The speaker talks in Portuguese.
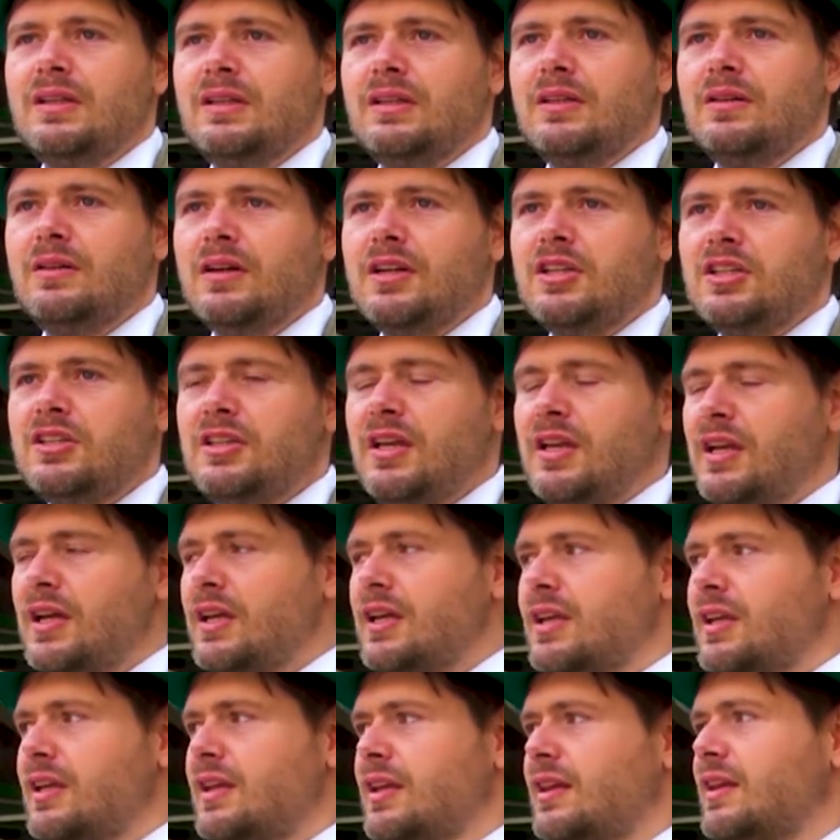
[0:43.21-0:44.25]
Então a gente tem
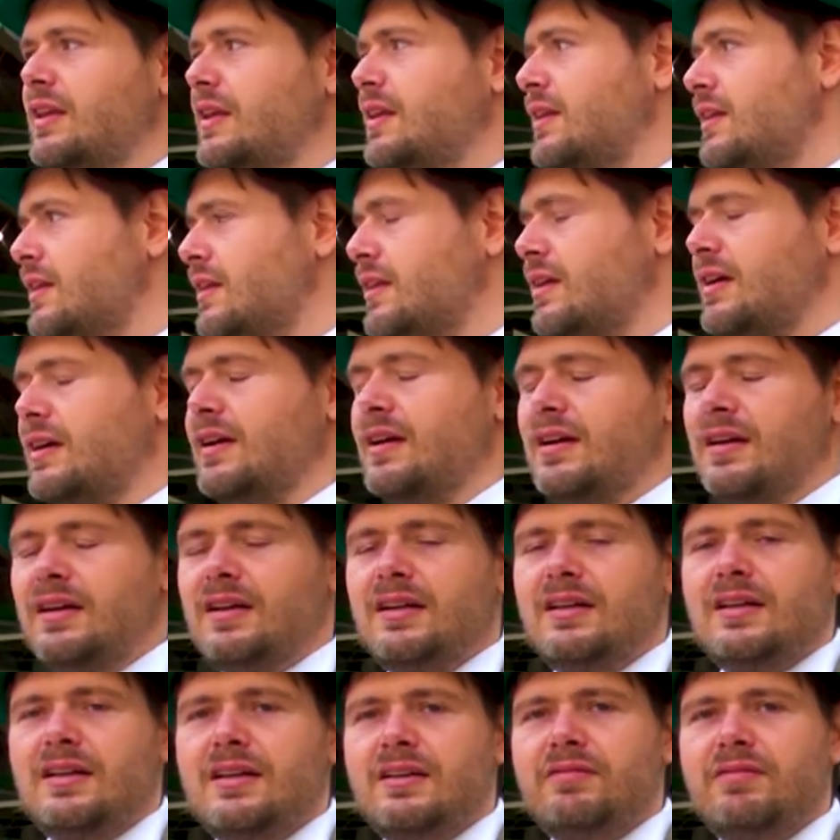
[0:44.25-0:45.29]
aqui,
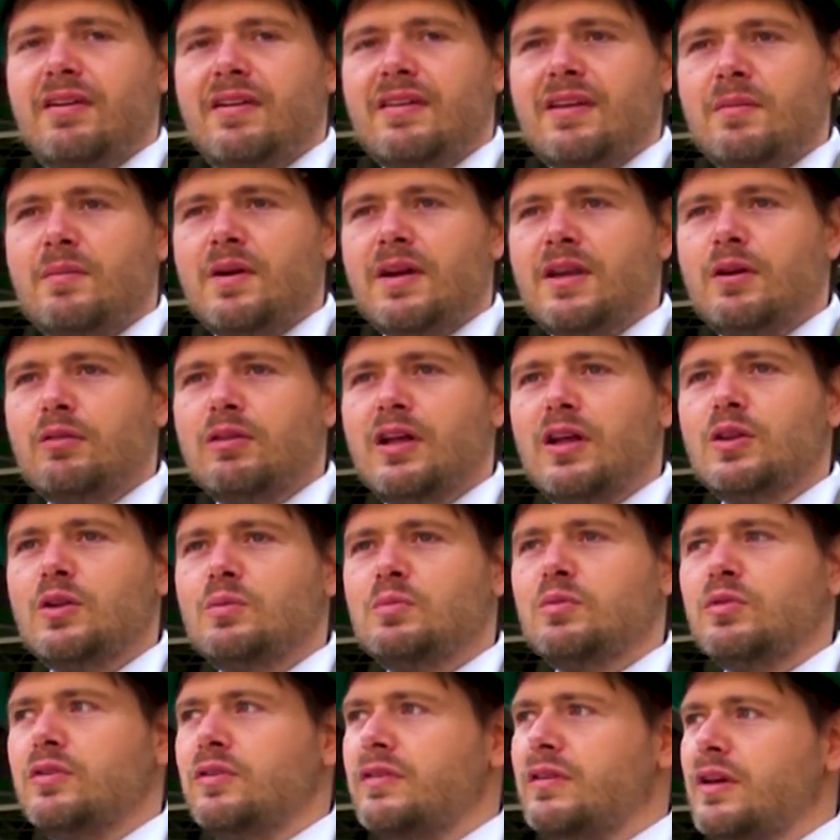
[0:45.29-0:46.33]
na, fazemos aqui ao lado do
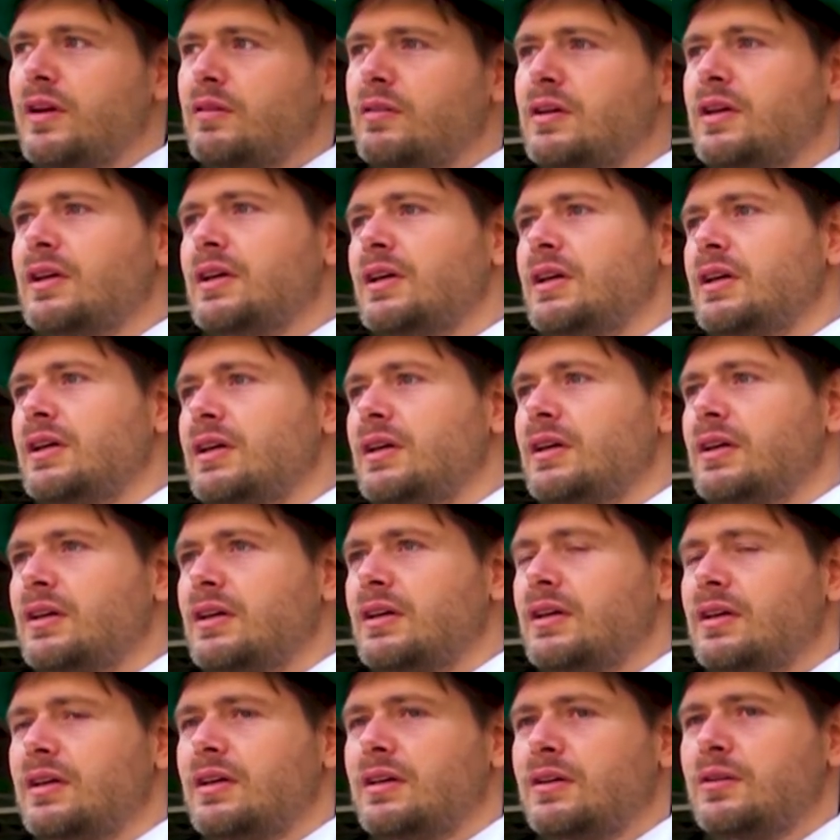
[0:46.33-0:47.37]
museu,
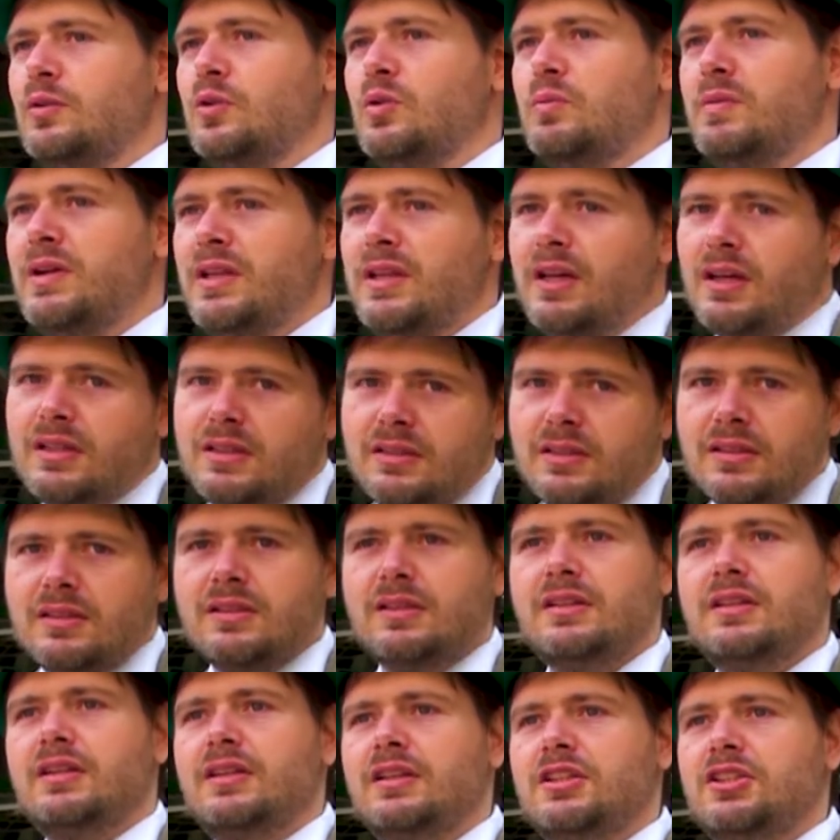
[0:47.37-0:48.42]
uh, comida
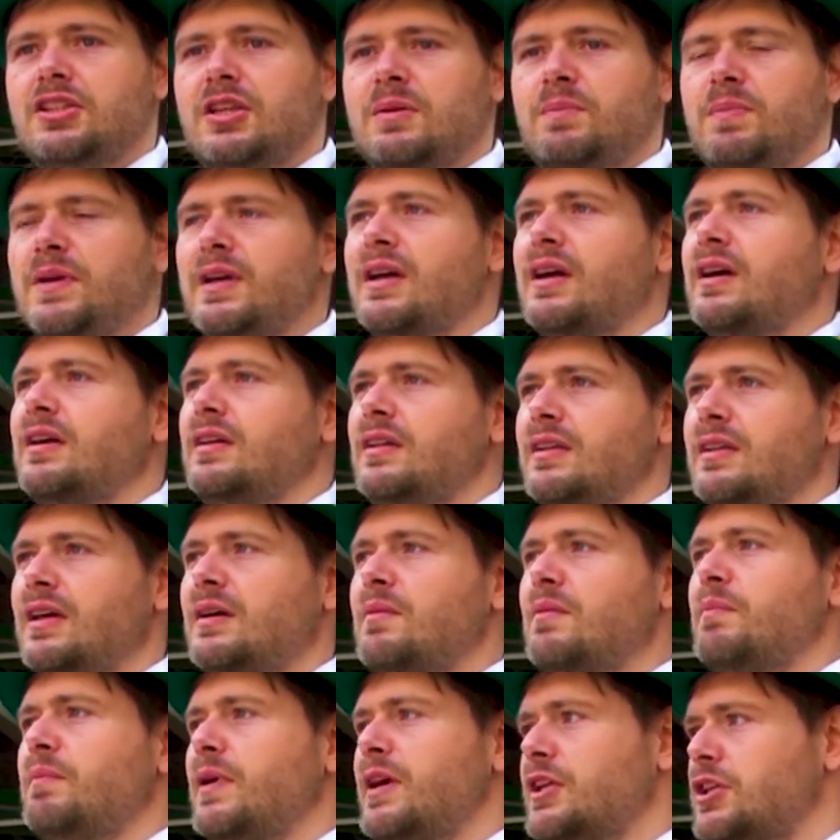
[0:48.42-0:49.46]
típica,
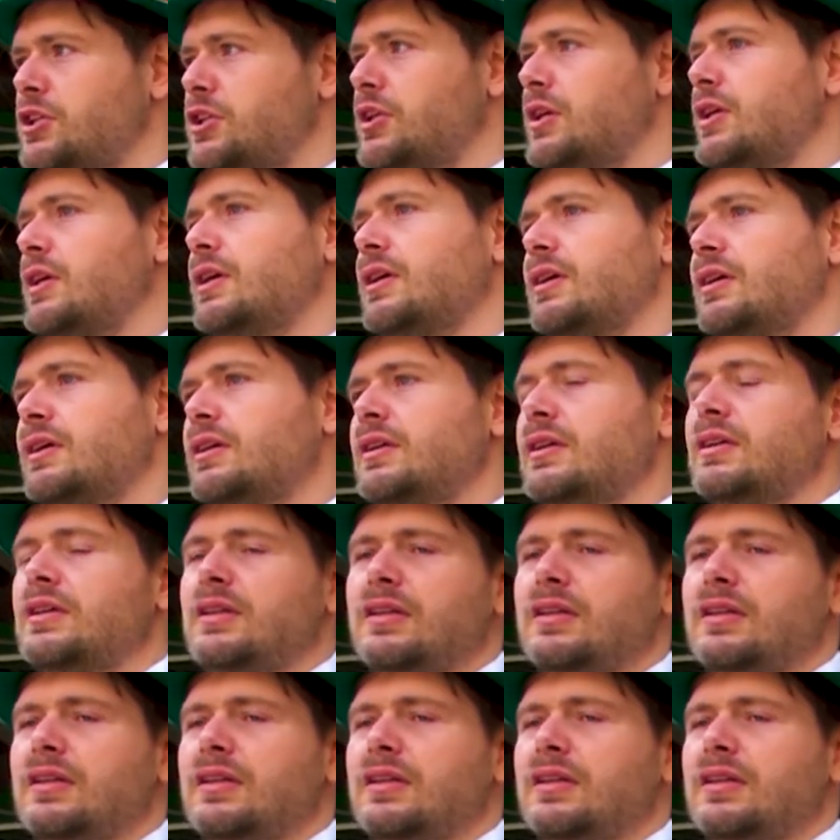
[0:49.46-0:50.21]
né, bandinha.